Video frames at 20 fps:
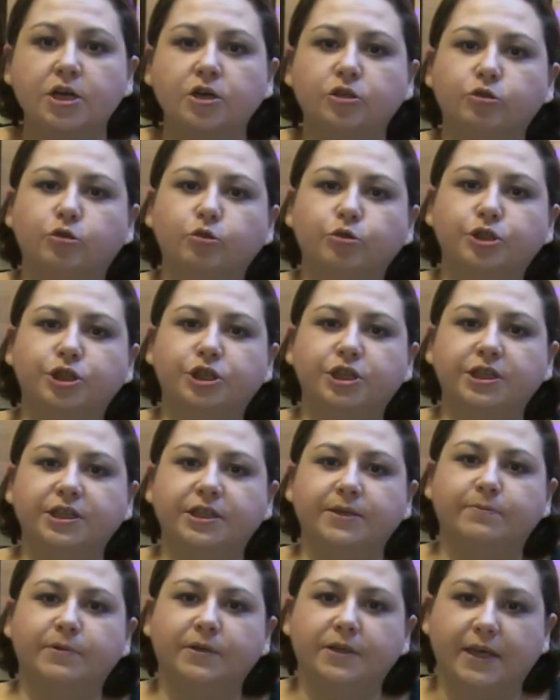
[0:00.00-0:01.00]
Duszy
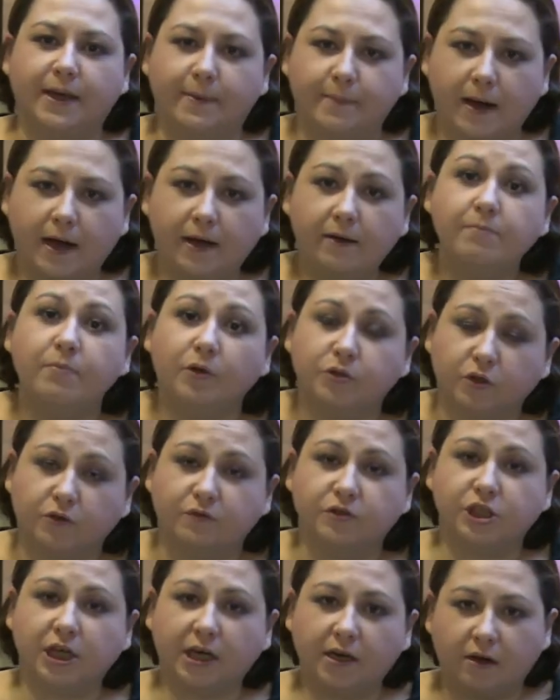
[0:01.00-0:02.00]
niby nie ma, bo to
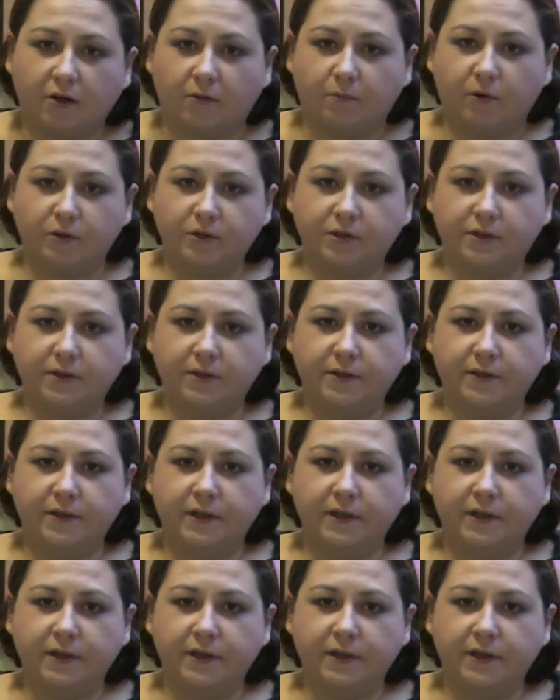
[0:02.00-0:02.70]
wszak robot